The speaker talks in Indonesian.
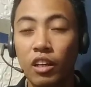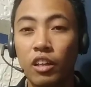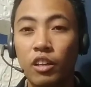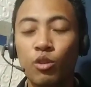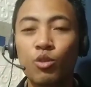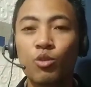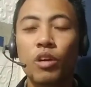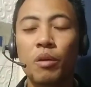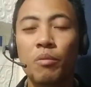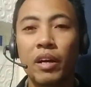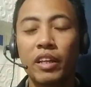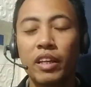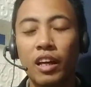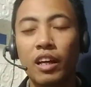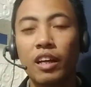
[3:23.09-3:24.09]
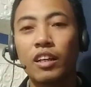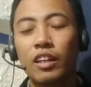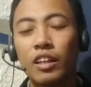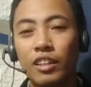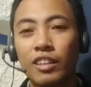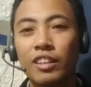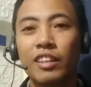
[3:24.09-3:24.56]
itu juga banyak
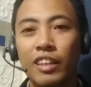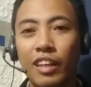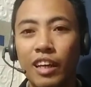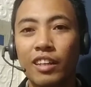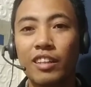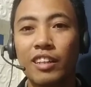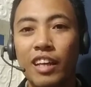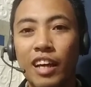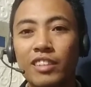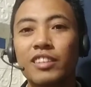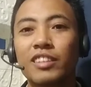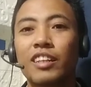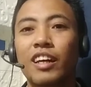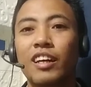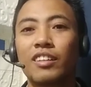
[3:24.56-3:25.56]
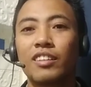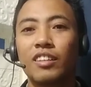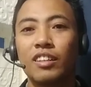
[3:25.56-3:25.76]
ini kan digaji kan